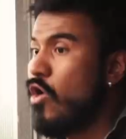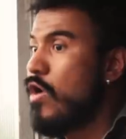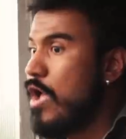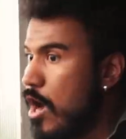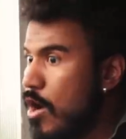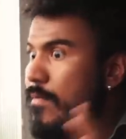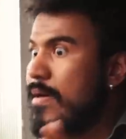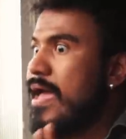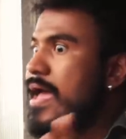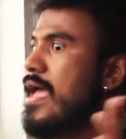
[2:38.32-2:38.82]
Não,
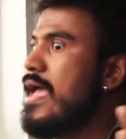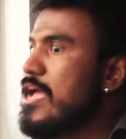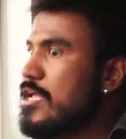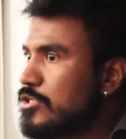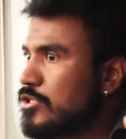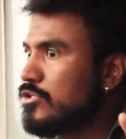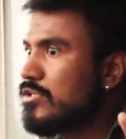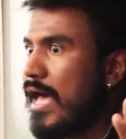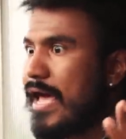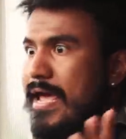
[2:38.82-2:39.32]

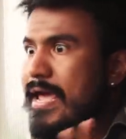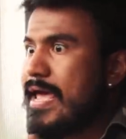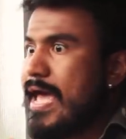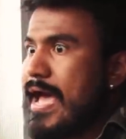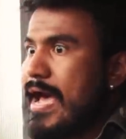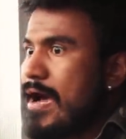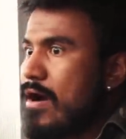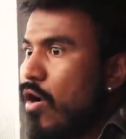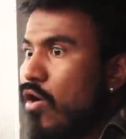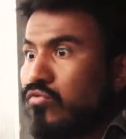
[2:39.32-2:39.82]
realmente, isso aí
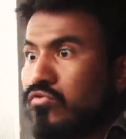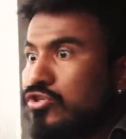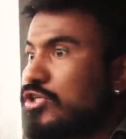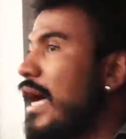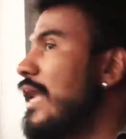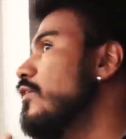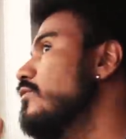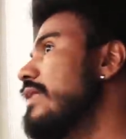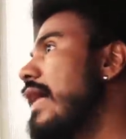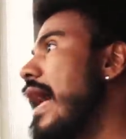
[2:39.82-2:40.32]
é alto
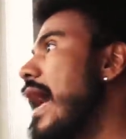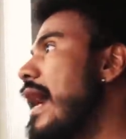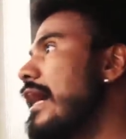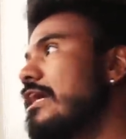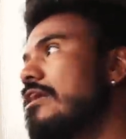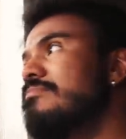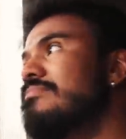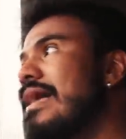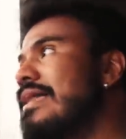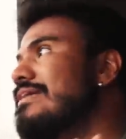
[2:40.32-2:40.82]
escalão da
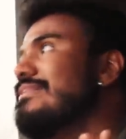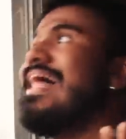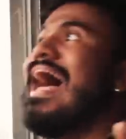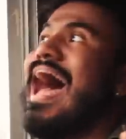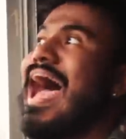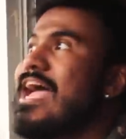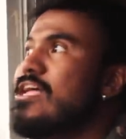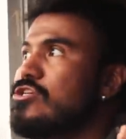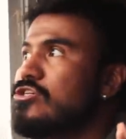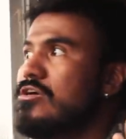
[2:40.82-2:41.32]

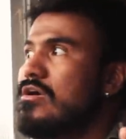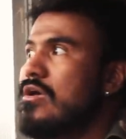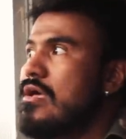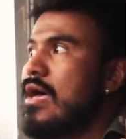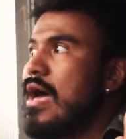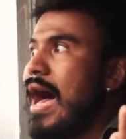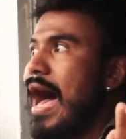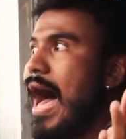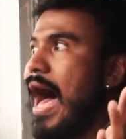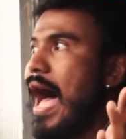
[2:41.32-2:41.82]
criminalidade,
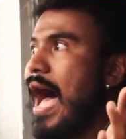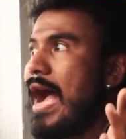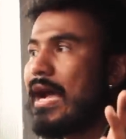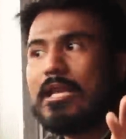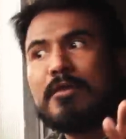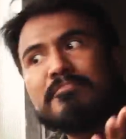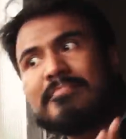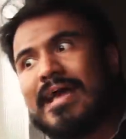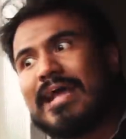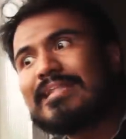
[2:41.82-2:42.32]
a
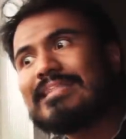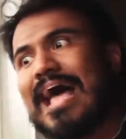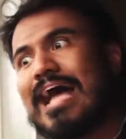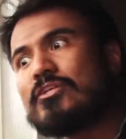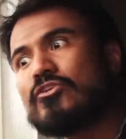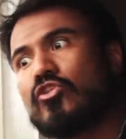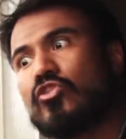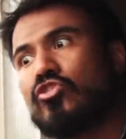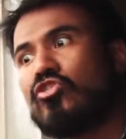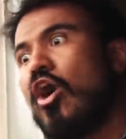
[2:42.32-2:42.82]

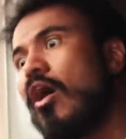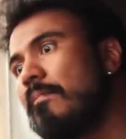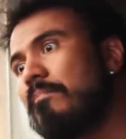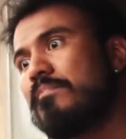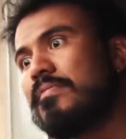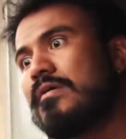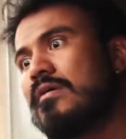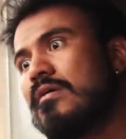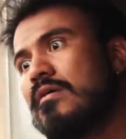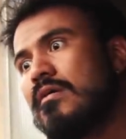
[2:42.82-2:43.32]
criminalidade
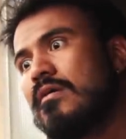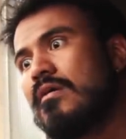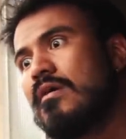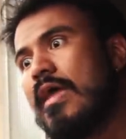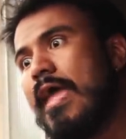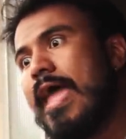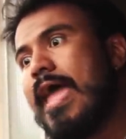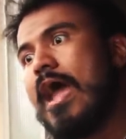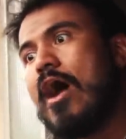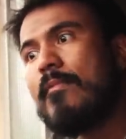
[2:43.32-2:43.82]
top
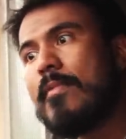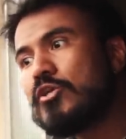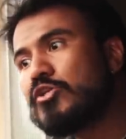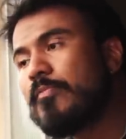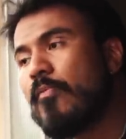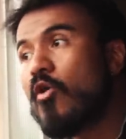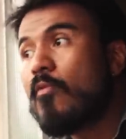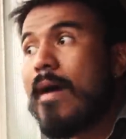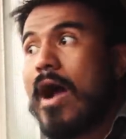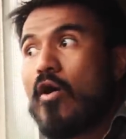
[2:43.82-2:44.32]
é realmente
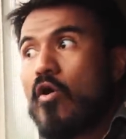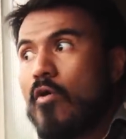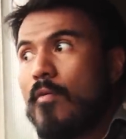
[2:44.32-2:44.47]
um pouco mais